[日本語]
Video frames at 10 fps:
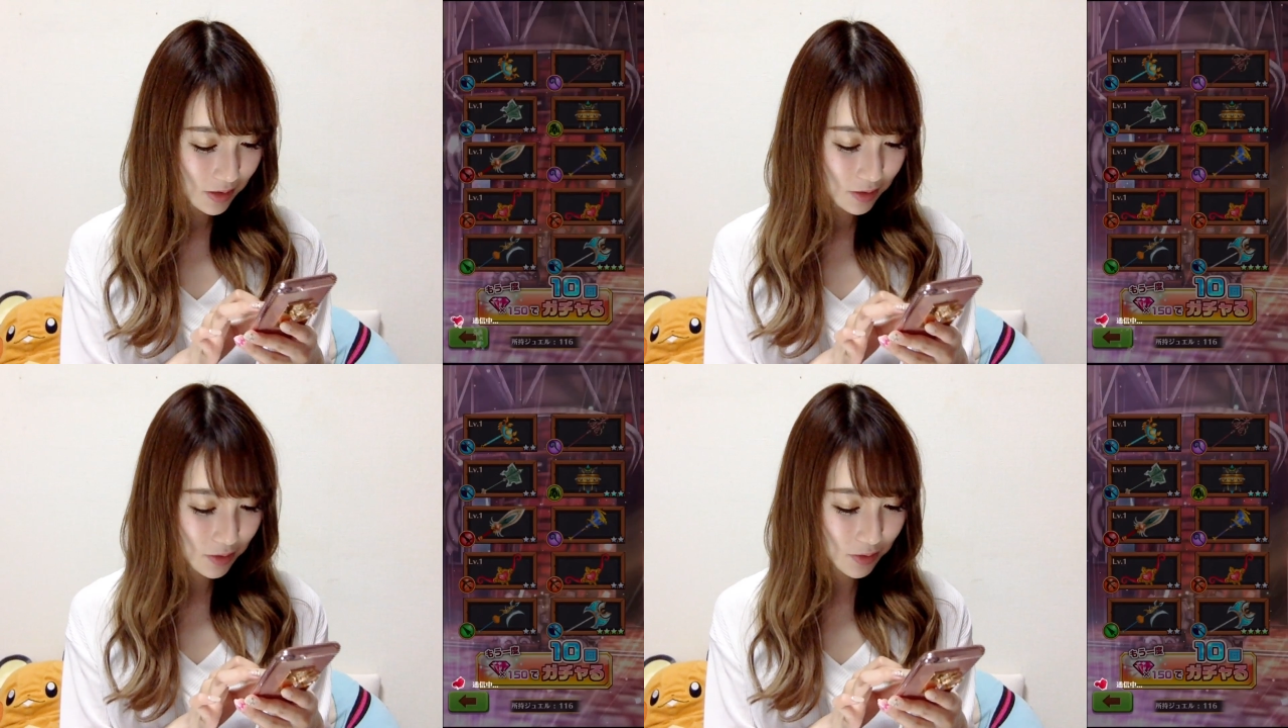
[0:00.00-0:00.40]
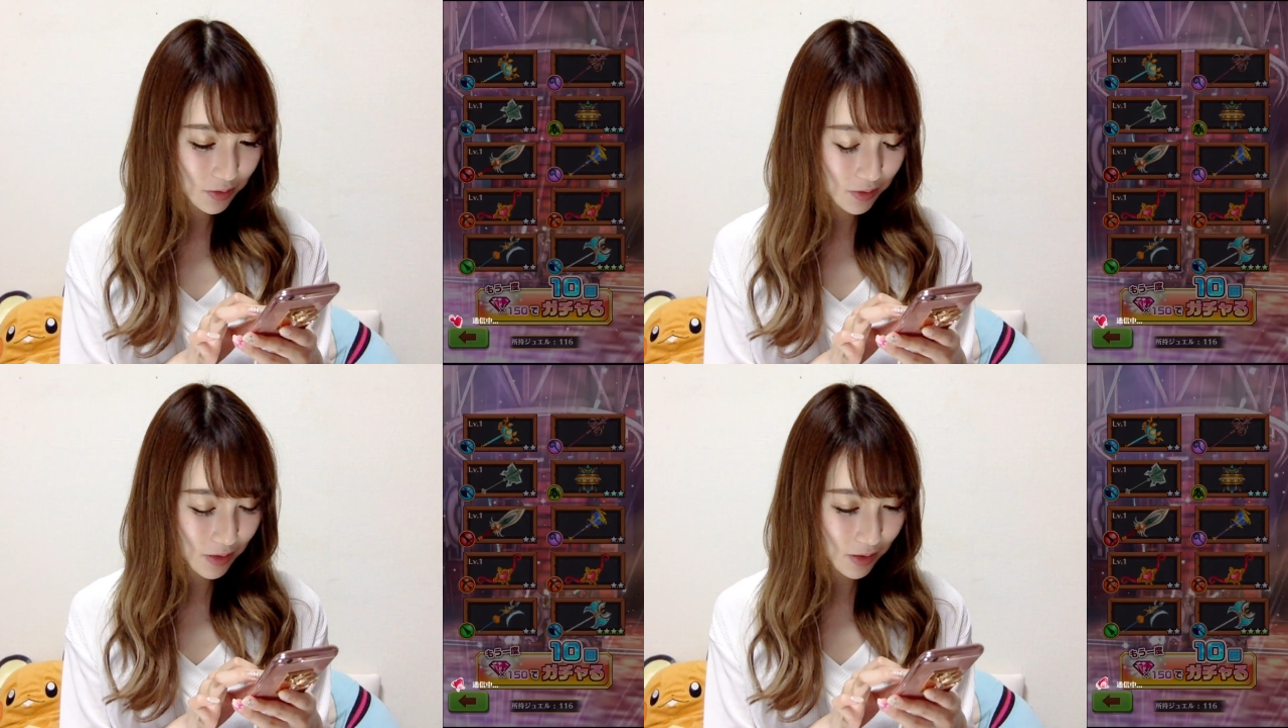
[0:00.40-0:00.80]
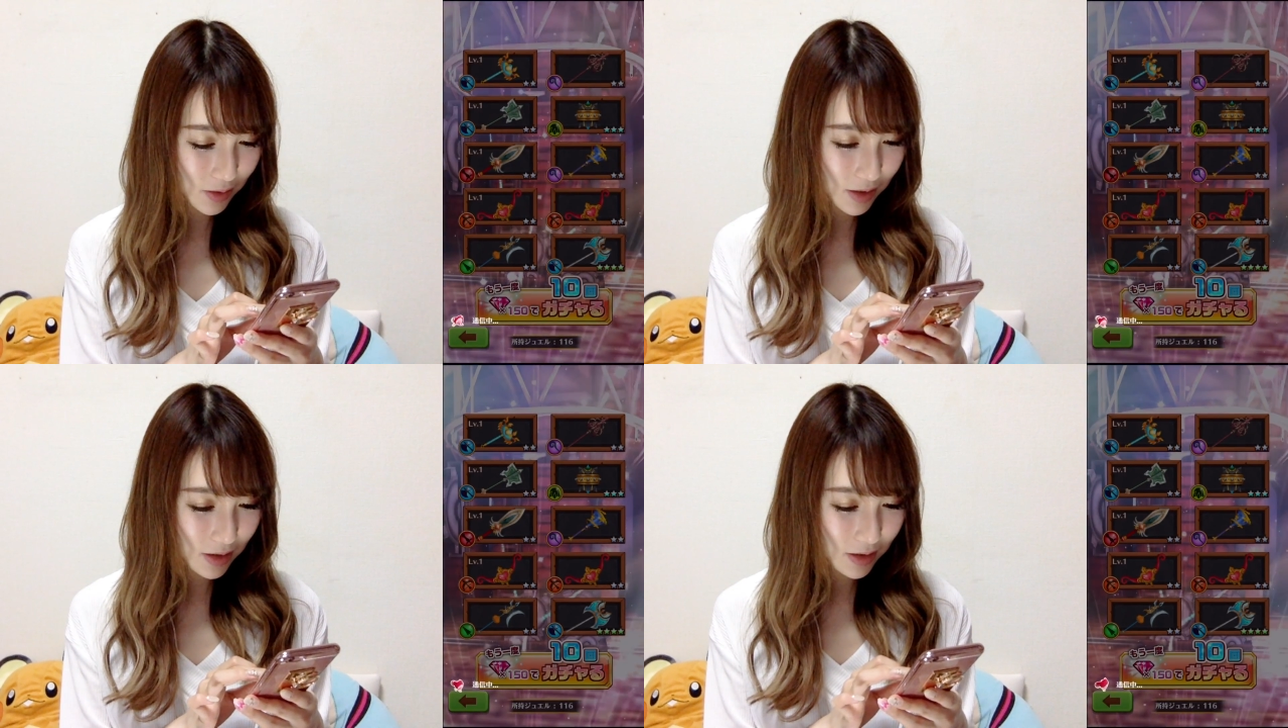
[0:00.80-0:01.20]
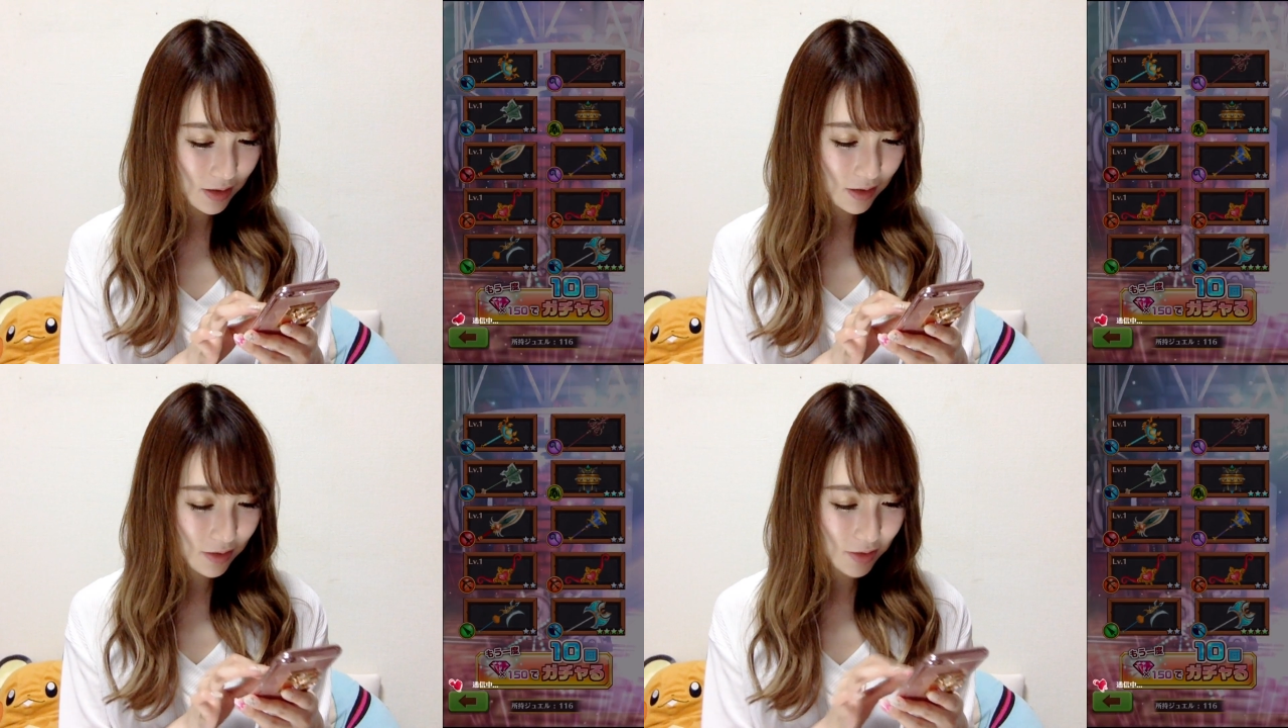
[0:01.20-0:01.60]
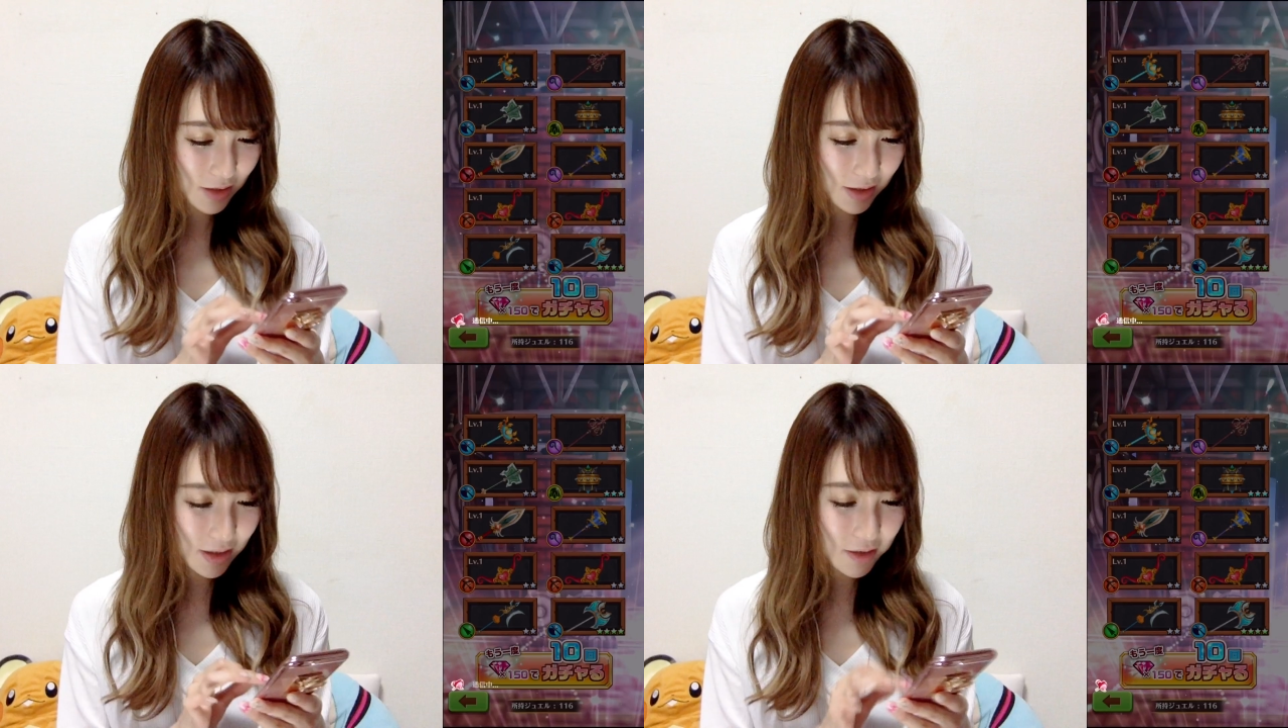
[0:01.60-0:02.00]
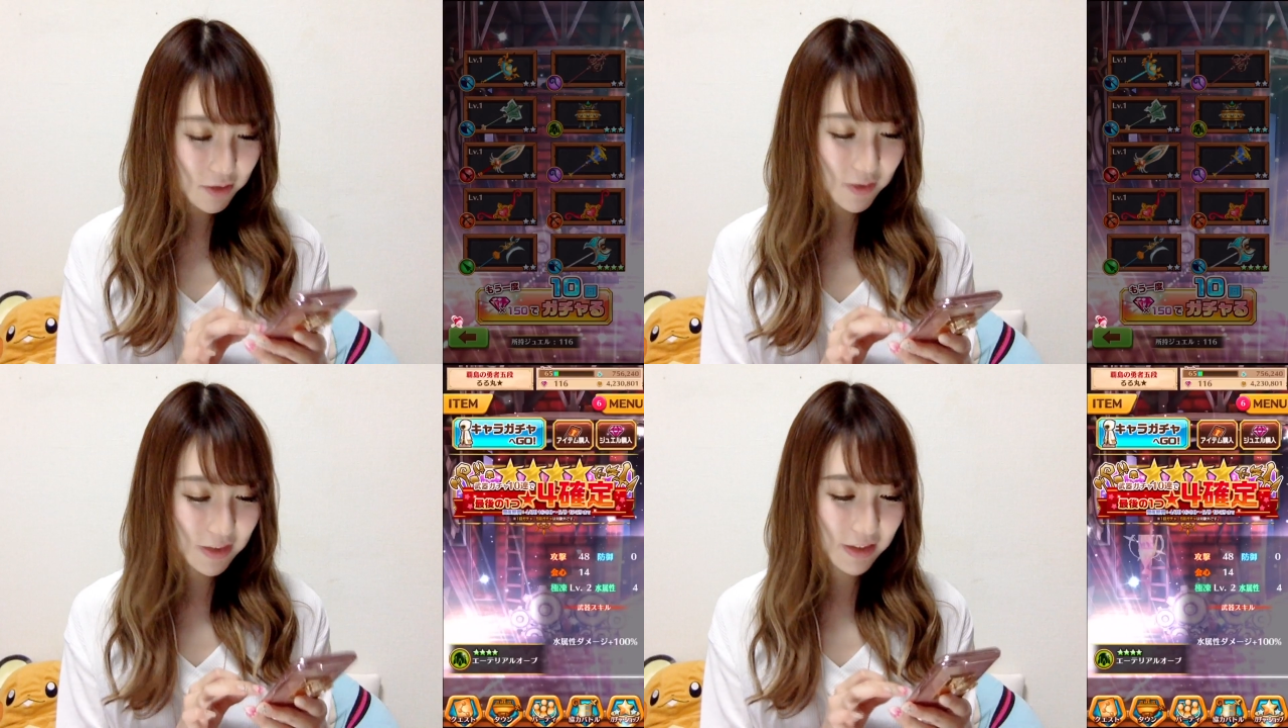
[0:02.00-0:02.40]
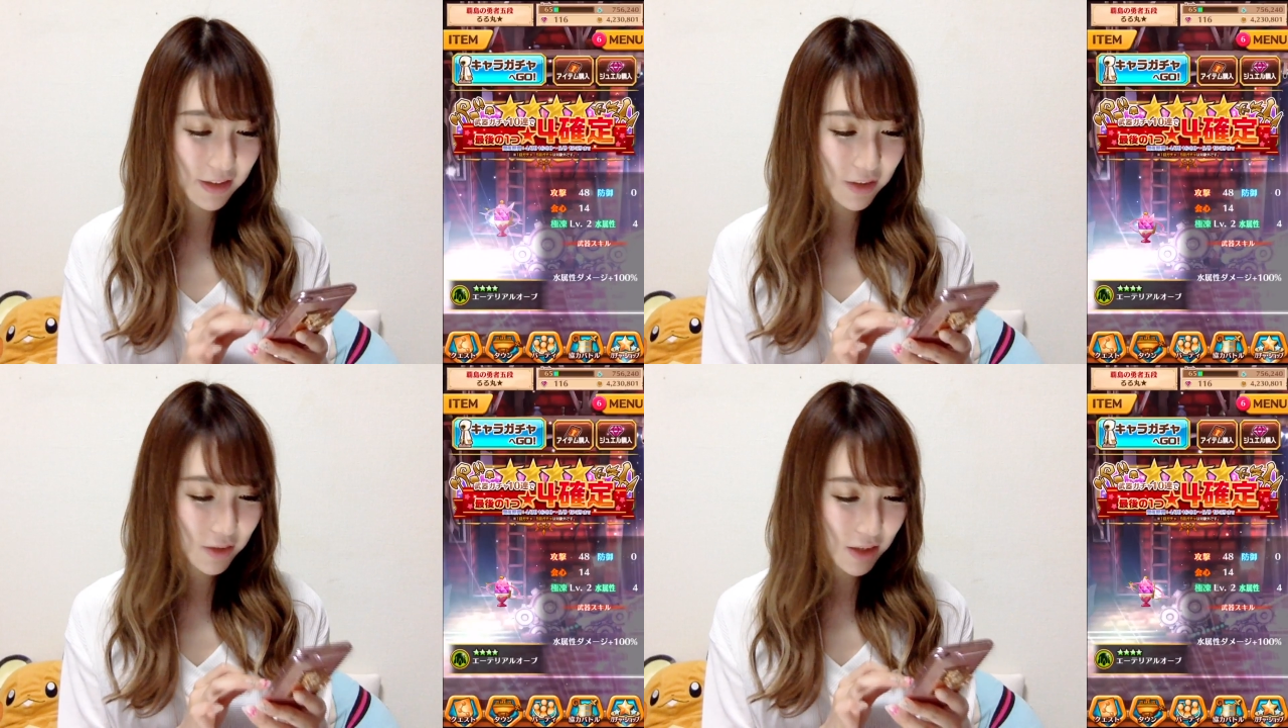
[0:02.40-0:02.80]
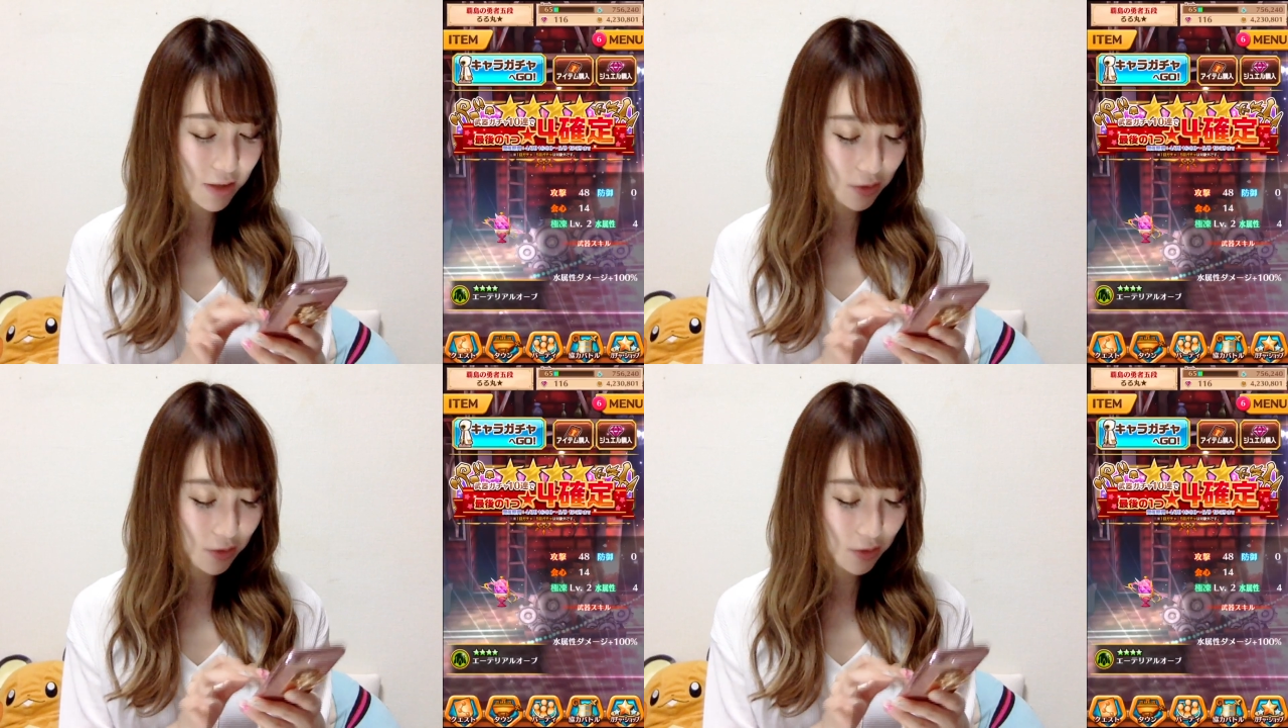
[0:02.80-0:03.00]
ちょっと、あのね、あっけなく終わっちゃったので、